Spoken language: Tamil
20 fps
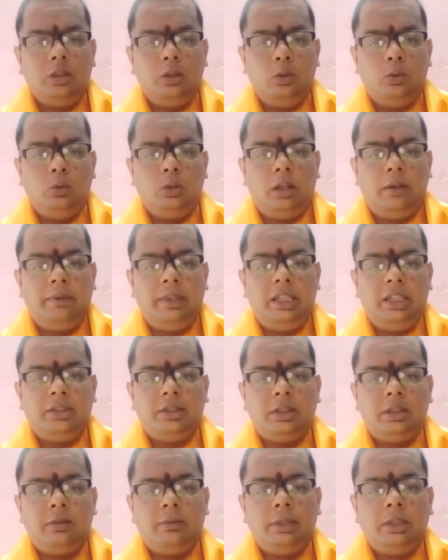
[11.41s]
குரவே
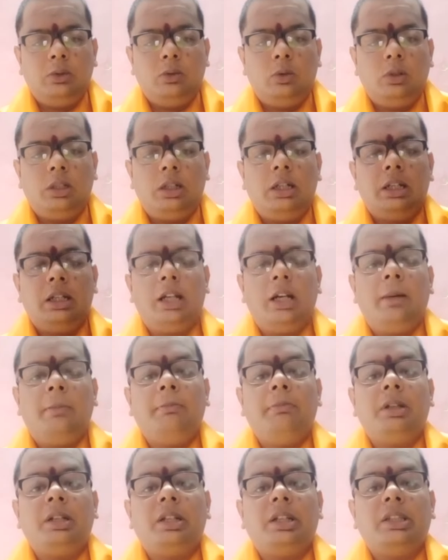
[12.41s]

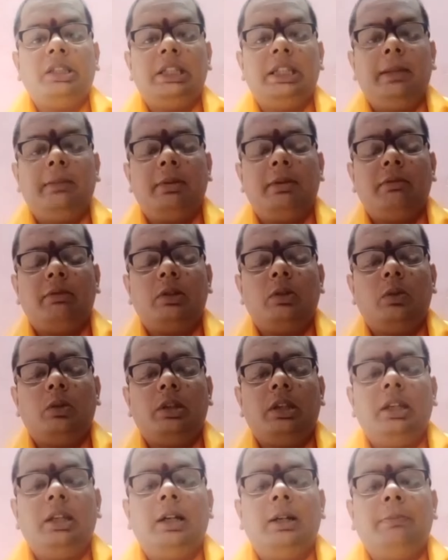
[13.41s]
சர்வலோகானாம் விஷஜே
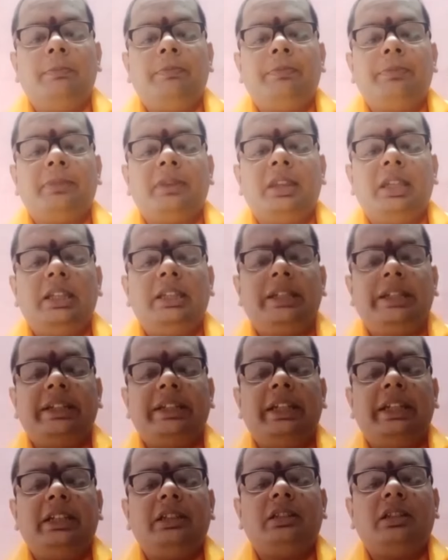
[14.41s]
பவரோகிணாம்
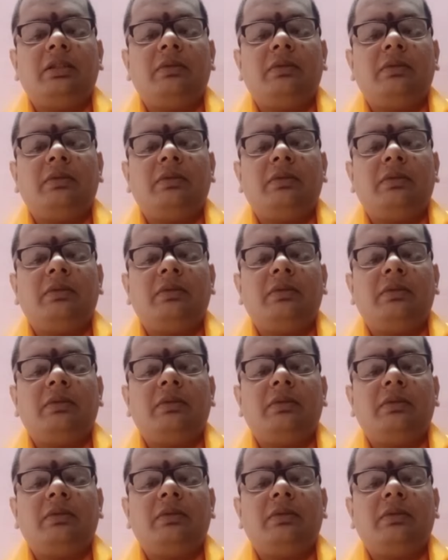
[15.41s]
நிதயே